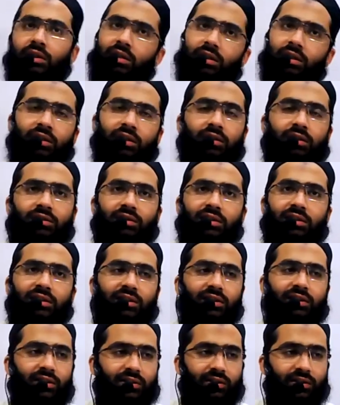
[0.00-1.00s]
इंग्लिश दे दें
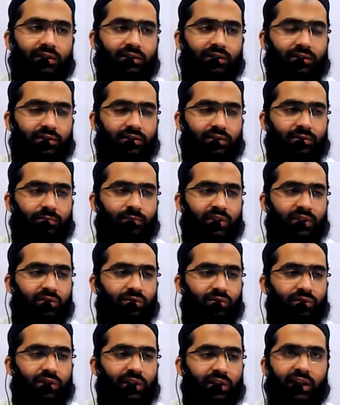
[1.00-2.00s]
इंग्लिश में
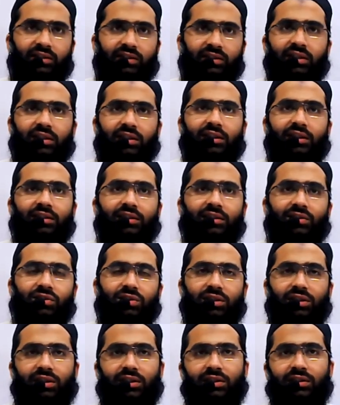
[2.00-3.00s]
कोई ऐसे लिखना
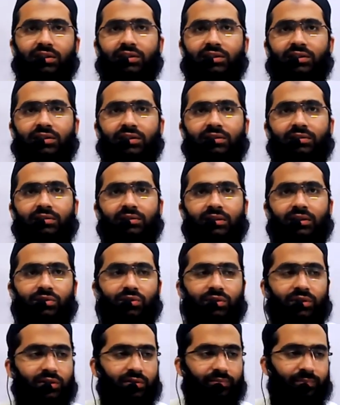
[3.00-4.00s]
होता है किसी
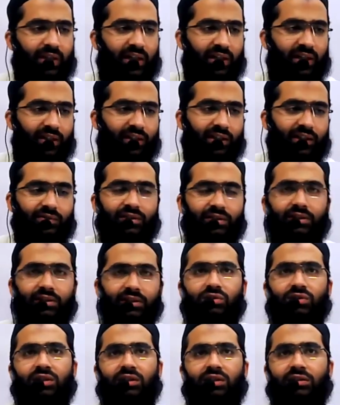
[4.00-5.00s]
कोई पैराग्राफ दे दें
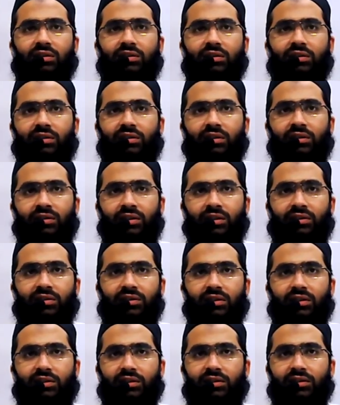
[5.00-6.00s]
उसका
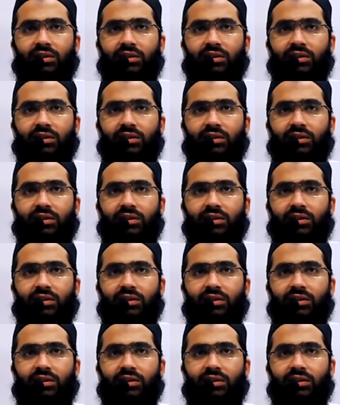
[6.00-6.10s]
ट्रांसलेशन